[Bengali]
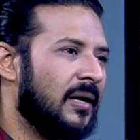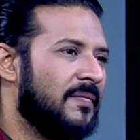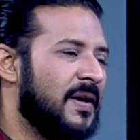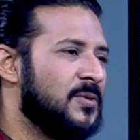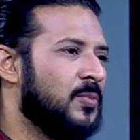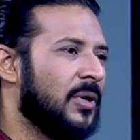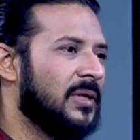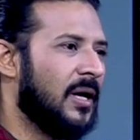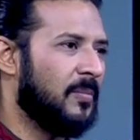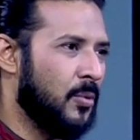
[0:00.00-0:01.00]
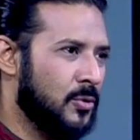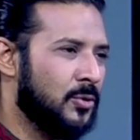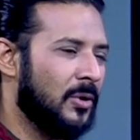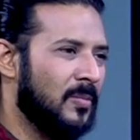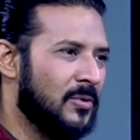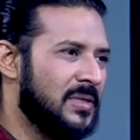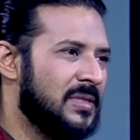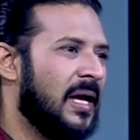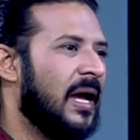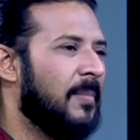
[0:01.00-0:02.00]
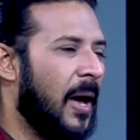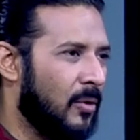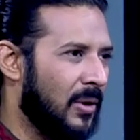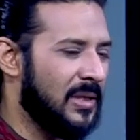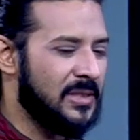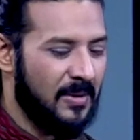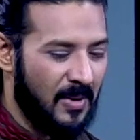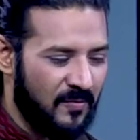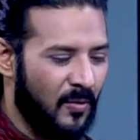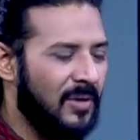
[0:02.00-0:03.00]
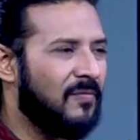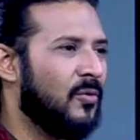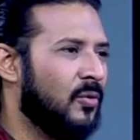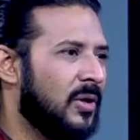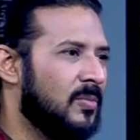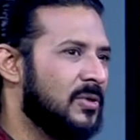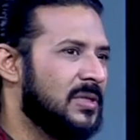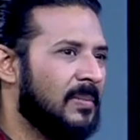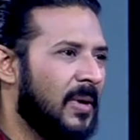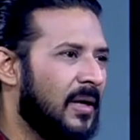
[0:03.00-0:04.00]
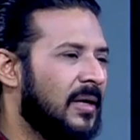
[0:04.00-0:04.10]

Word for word: ফেসবুকে তারা পোস্ট করে বলছে যে হ্যাঁ ভালো লেগেছে বা ফোনে ফোন করে বলছে বা